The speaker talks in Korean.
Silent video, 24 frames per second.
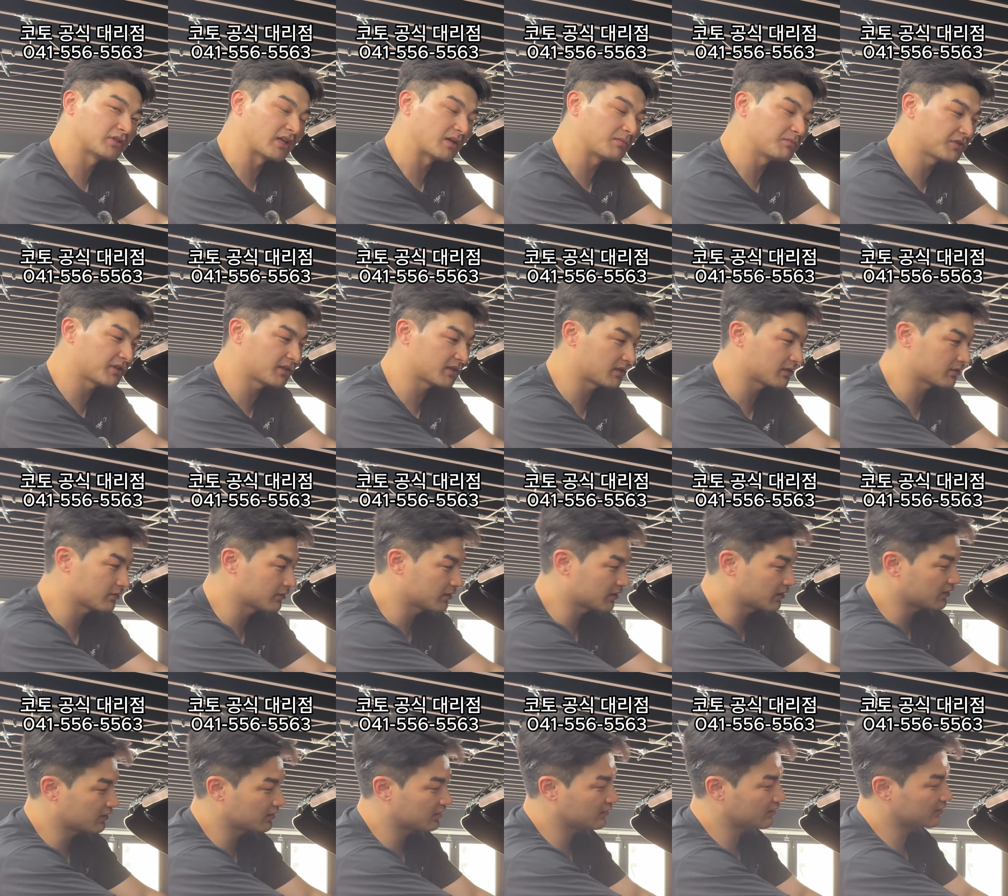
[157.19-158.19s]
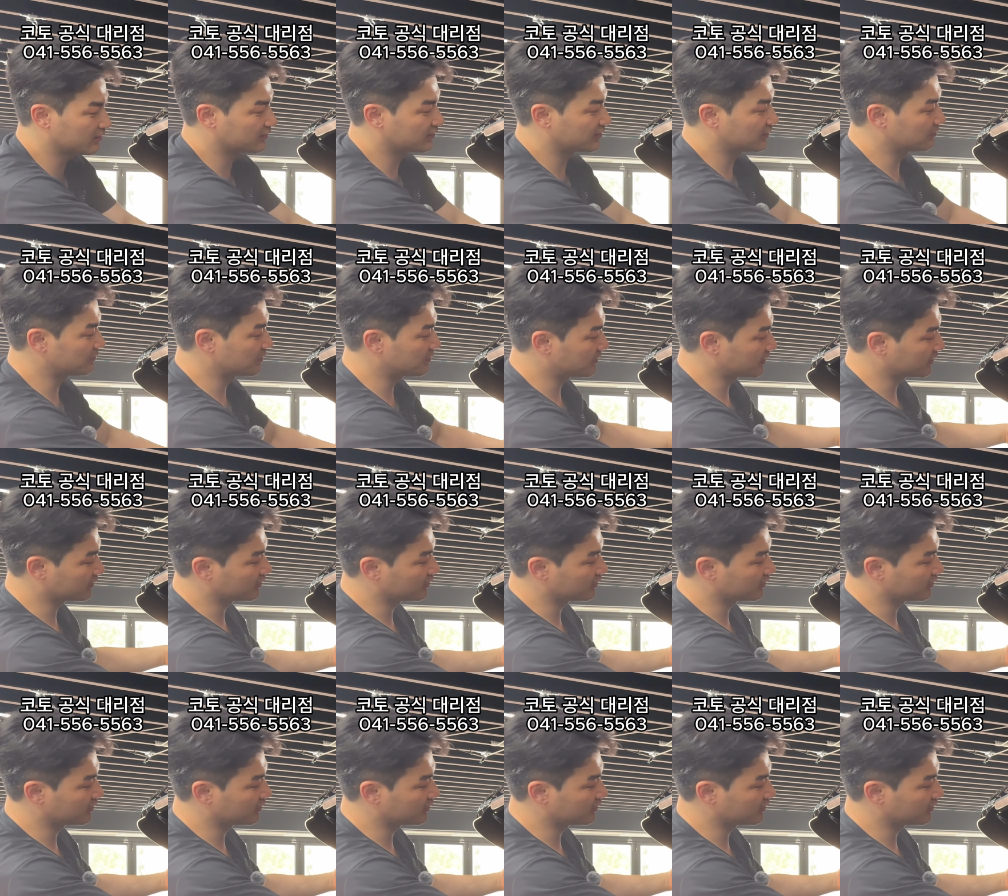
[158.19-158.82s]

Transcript: 뭐 냄새 나거나 짐이 막